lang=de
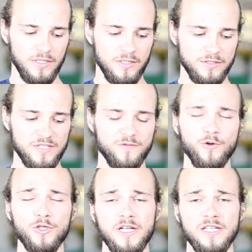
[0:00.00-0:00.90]
das
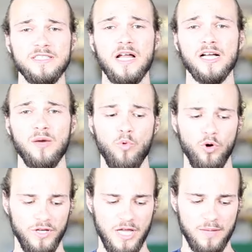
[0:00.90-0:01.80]
Flüchtlingslager
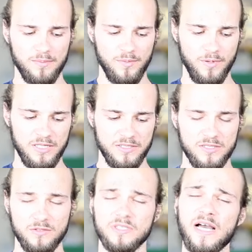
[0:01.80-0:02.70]
Moria abgebrannt
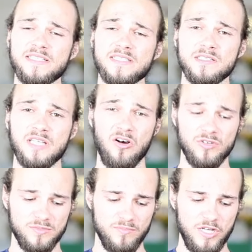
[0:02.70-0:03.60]
ist und
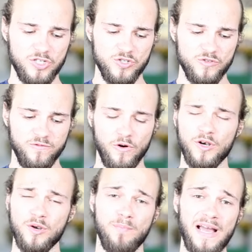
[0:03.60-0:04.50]
13.000 Menschen
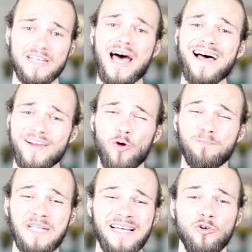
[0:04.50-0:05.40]
von beinahe
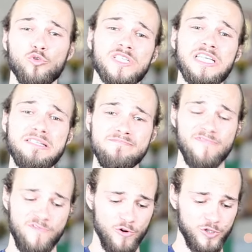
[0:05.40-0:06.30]
obdachlos
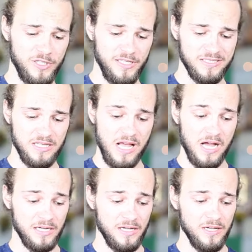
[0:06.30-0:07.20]
im
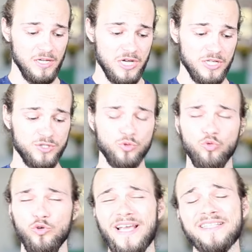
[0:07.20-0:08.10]
Flüchtlingslager
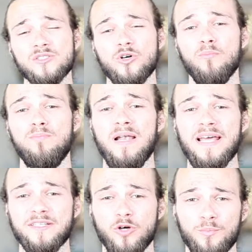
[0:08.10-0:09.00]
zu jetzt
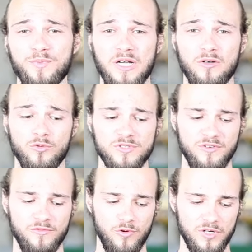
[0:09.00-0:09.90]
komplett Obdachlosen
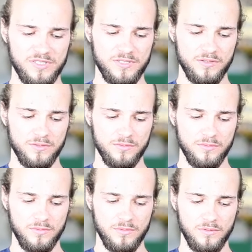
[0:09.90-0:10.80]
geworden sind.
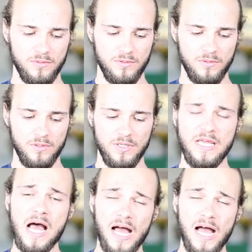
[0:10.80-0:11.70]
Ja,